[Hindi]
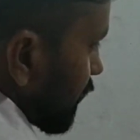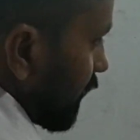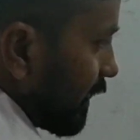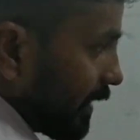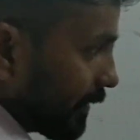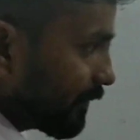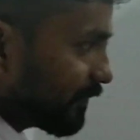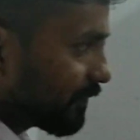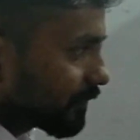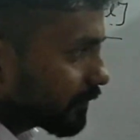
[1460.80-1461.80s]
श्रेणी है
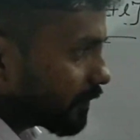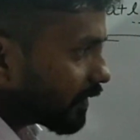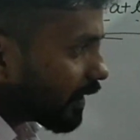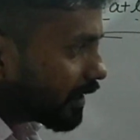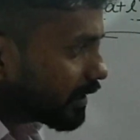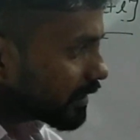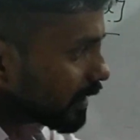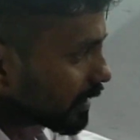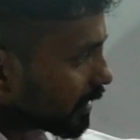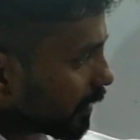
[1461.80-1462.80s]

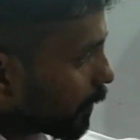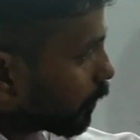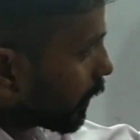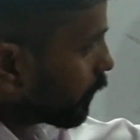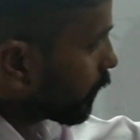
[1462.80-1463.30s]
इसके कितने पदों का